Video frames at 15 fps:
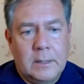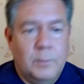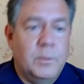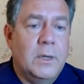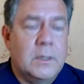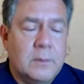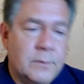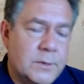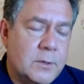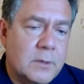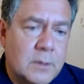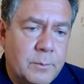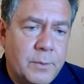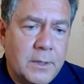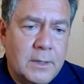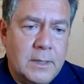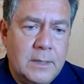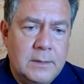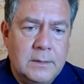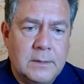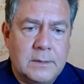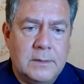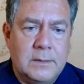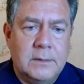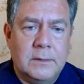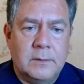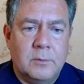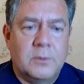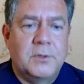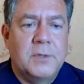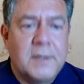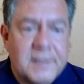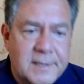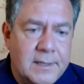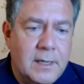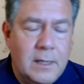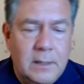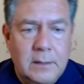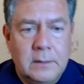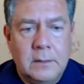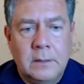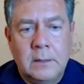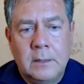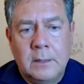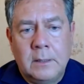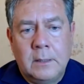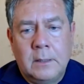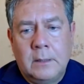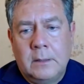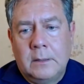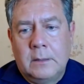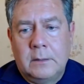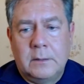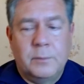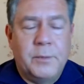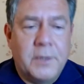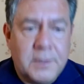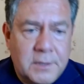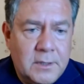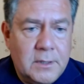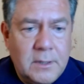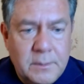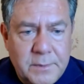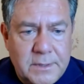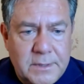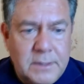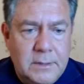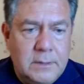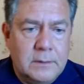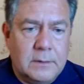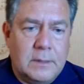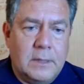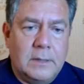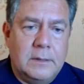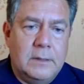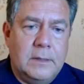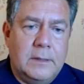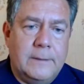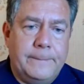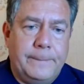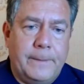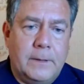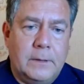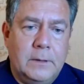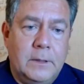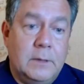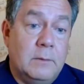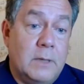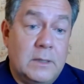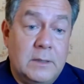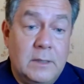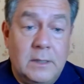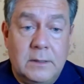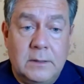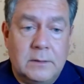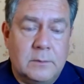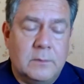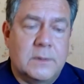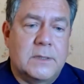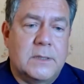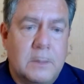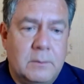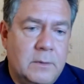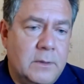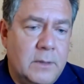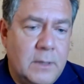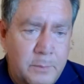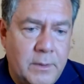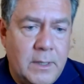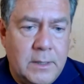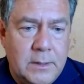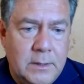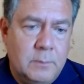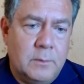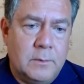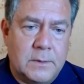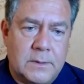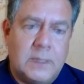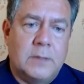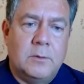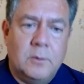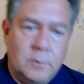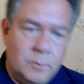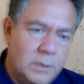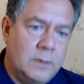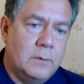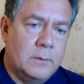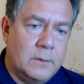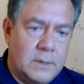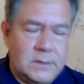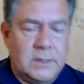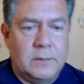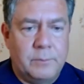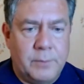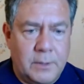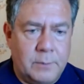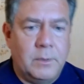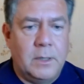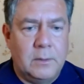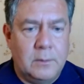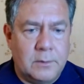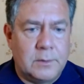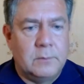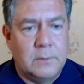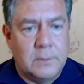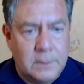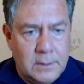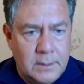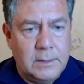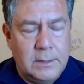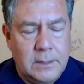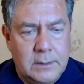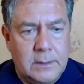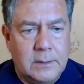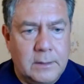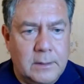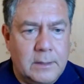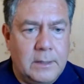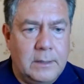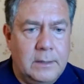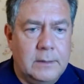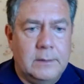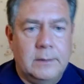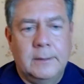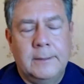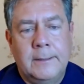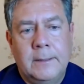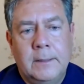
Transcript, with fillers: И поэтому все это приходилось делать вот через колено. Напряжением сил, когда не хватало ну, самого необходимого, зато были у нас там, предположим, вот, да, ядерные ракеты.